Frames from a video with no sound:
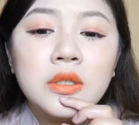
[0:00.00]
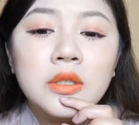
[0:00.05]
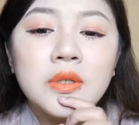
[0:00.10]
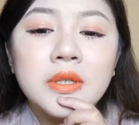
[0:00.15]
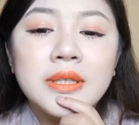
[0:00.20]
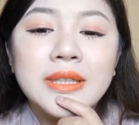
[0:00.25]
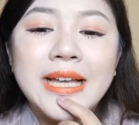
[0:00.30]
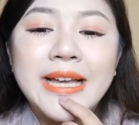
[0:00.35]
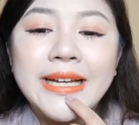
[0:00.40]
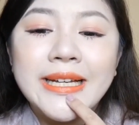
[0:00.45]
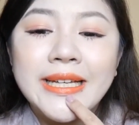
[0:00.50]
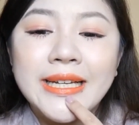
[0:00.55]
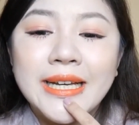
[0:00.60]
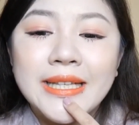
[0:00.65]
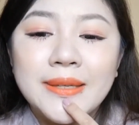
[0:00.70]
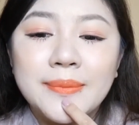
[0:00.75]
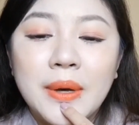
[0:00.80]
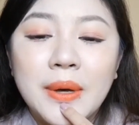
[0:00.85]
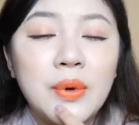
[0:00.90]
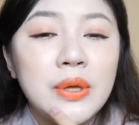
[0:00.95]
就大家可以
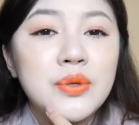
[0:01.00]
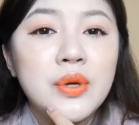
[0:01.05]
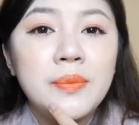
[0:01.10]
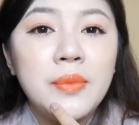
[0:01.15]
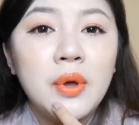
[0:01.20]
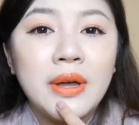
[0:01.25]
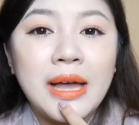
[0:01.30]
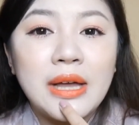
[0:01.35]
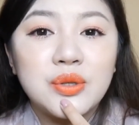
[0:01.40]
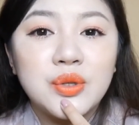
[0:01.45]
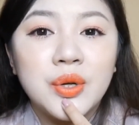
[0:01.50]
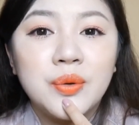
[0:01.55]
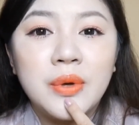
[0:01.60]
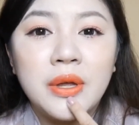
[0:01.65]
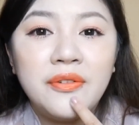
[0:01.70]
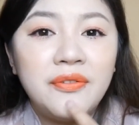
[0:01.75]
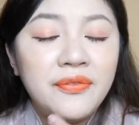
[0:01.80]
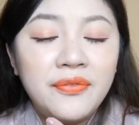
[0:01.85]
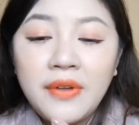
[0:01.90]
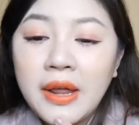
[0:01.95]
看见吗？完全没有卡唇
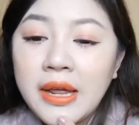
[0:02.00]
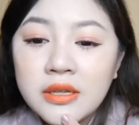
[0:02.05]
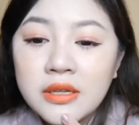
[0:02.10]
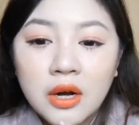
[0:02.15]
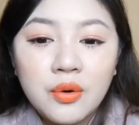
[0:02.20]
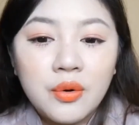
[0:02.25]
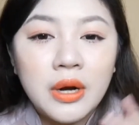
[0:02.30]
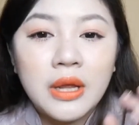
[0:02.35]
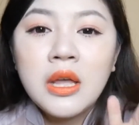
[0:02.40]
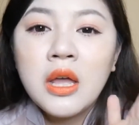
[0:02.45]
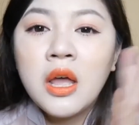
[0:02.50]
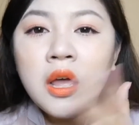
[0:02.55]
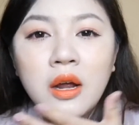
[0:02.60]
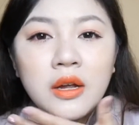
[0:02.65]
纹，非常润，